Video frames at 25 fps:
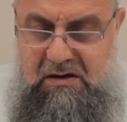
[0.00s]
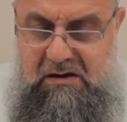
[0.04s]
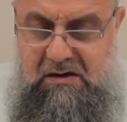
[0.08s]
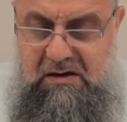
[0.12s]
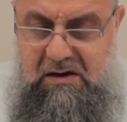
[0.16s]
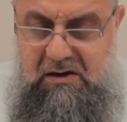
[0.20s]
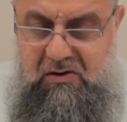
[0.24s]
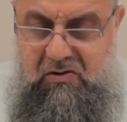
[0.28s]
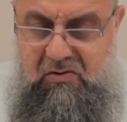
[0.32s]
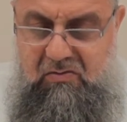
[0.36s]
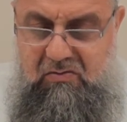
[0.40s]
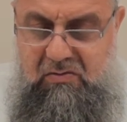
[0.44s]

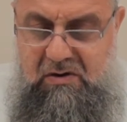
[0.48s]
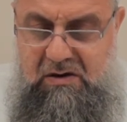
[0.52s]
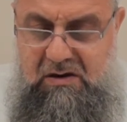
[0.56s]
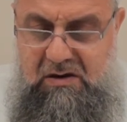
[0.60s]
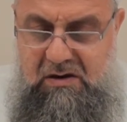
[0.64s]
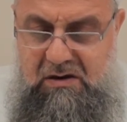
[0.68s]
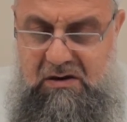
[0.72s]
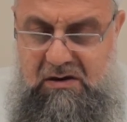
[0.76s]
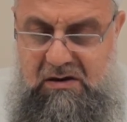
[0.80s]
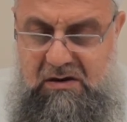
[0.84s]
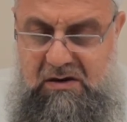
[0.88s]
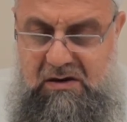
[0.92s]
ya
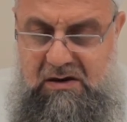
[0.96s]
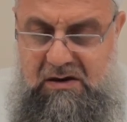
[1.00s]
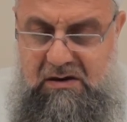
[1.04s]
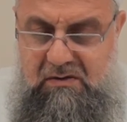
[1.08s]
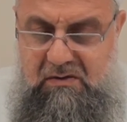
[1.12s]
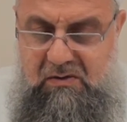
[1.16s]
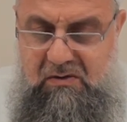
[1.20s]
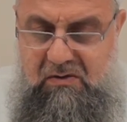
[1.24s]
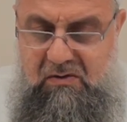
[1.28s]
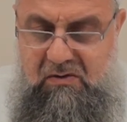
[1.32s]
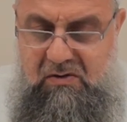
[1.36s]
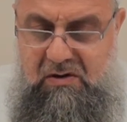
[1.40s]
ümmetini
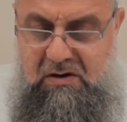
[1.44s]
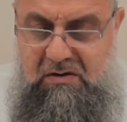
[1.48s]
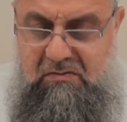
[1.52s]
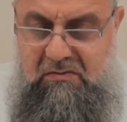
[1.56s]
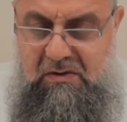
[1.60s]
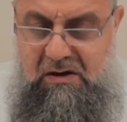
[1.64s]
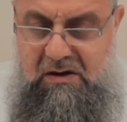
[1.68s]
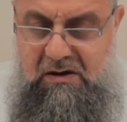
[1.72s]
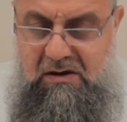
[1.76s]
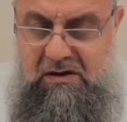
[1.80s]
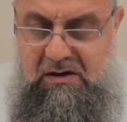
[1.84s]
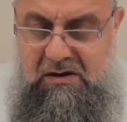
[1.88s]
hidayet ve
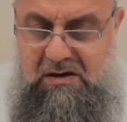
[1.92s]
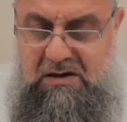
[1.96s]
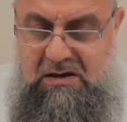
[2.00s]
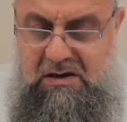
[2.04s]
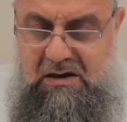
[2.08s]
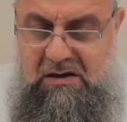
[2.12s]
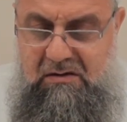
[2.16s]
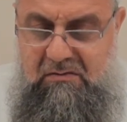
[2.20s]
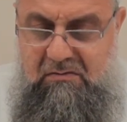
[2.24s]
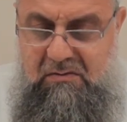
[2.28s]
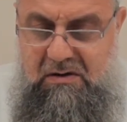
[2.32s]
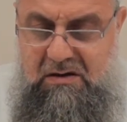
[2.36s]
öğretmekle
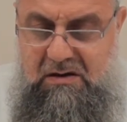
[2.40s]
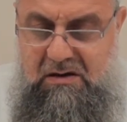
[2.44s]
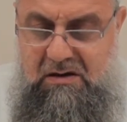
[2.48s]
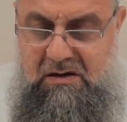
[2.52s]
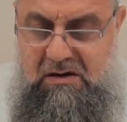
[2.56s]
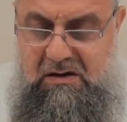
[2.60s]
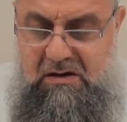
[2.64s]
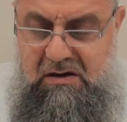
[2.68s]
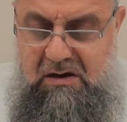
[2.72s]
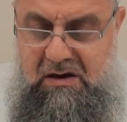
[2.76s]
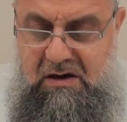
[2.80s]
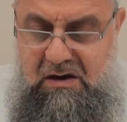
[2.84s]
ıslah
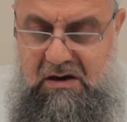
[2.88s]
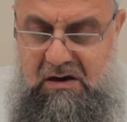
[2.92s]
etmesidir